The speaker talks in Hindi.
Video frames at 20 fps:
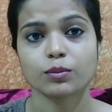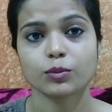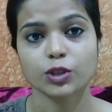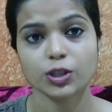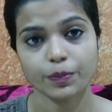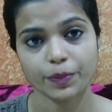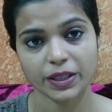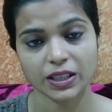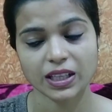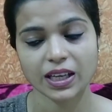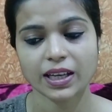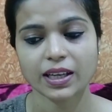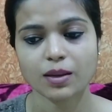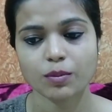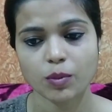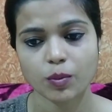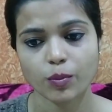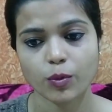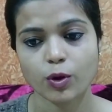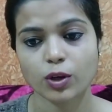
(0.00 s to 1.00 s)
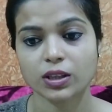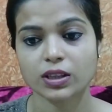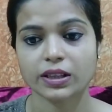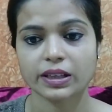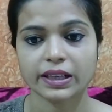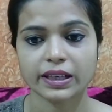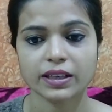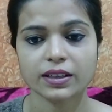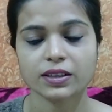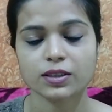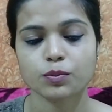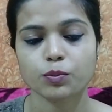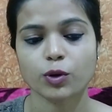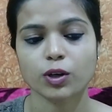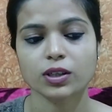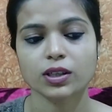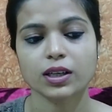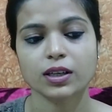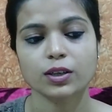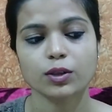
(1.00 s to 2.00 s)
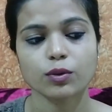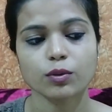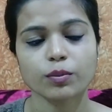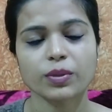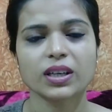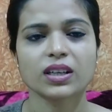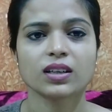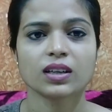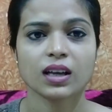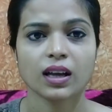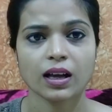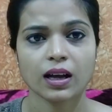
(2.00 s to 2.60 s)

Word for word: मुझे पता है कि मैं बहुत लेट रिस्पॉन्ड कर रही हूँ बट